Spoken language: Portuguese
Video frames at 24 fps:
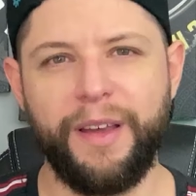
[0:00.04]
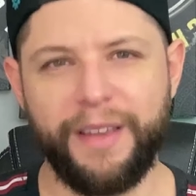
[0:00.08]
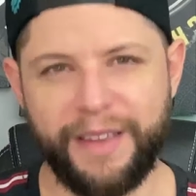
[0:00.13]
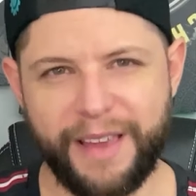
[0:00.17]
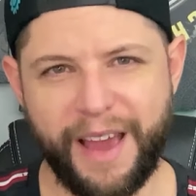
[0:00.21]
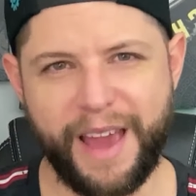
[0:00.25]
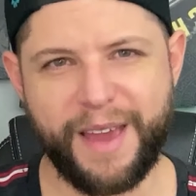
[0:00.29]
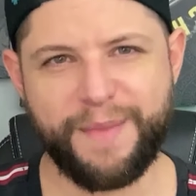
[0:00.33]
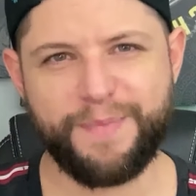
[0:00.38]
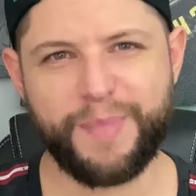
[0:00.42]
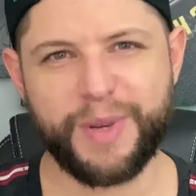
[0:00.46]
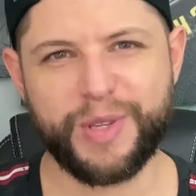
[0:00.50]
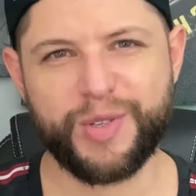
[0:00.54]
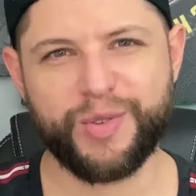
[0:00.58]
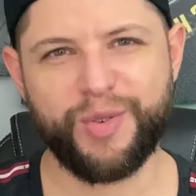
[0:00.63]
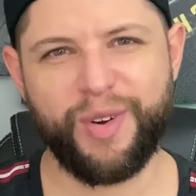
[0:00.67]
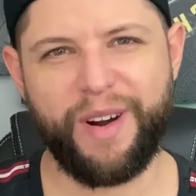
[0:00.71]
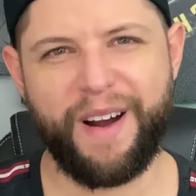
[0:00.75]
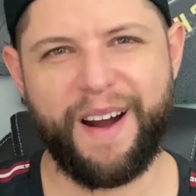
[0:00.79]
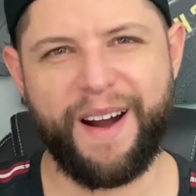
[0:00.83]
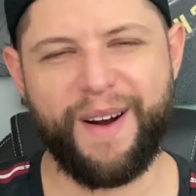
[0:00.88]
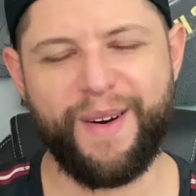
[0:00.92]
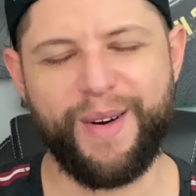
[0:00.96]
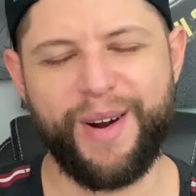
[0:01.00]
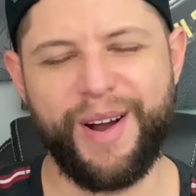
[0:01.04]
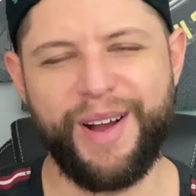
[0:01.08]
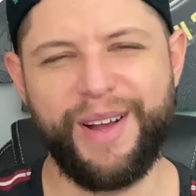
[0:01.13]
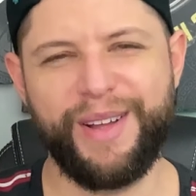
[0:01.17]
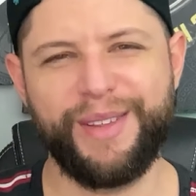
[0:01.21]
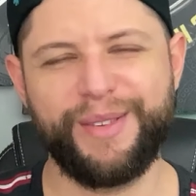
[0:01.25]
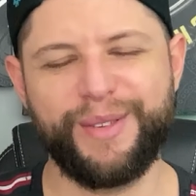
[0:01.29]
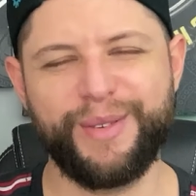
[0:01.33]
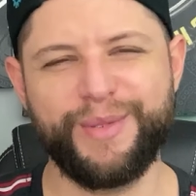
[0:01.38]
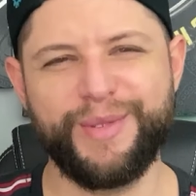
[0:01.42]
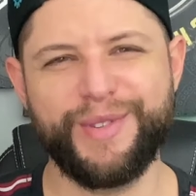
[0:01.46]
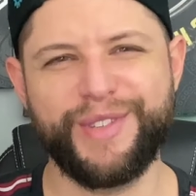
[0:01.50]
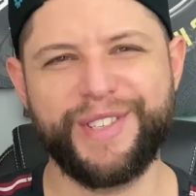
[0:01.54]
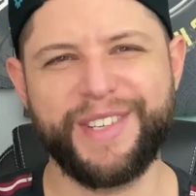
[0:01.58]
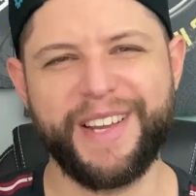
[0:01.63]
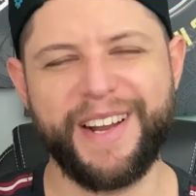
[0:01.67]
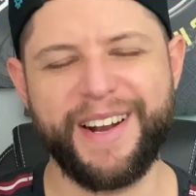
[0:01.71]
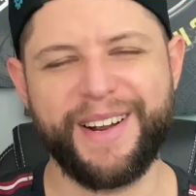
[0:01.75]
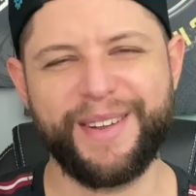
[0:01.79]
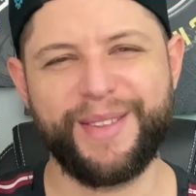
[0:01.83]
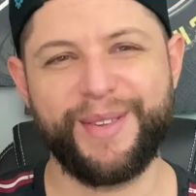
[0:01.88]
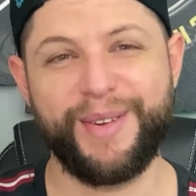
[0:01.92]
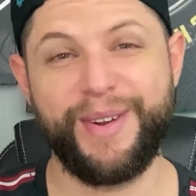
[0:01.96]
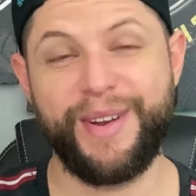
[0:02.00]
E aí pessoal, tudo
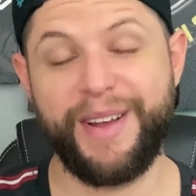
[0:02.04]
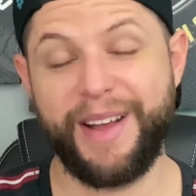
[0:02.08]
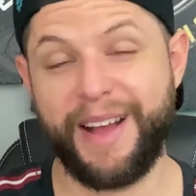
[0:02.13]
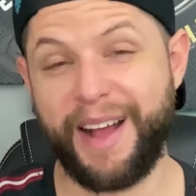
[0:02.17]
certo?